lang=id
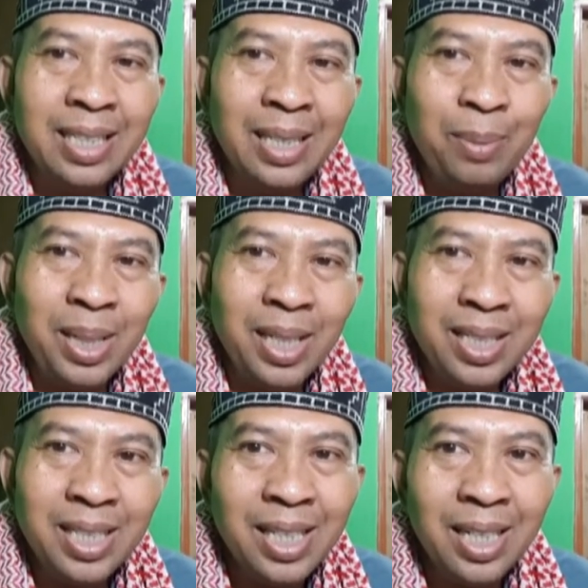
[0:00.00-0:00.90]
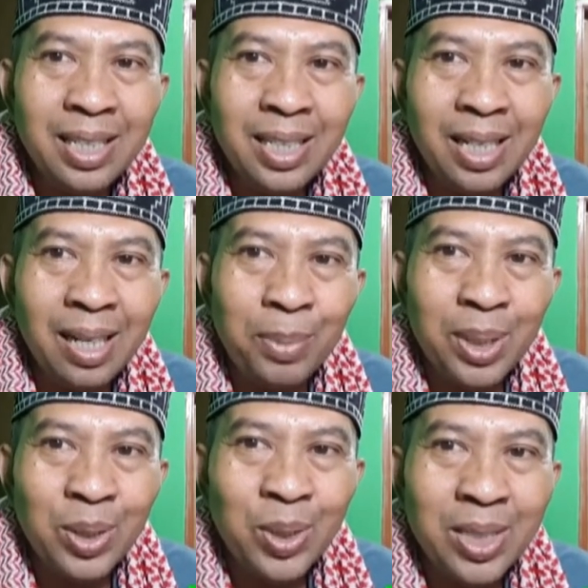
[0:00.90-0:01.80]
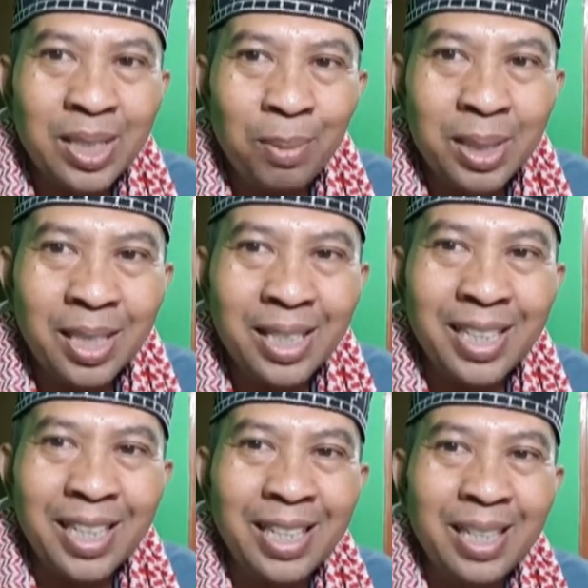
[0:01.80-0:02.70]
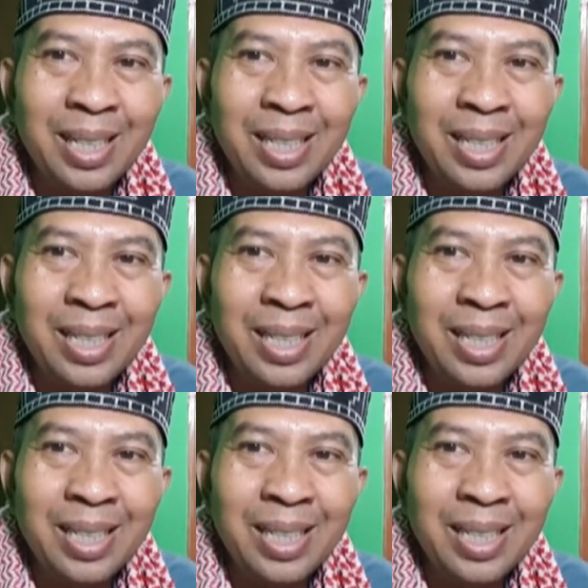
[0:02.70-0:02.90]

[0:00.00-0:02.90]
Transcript: Terima kasih Anda telah menonton sampai selesai.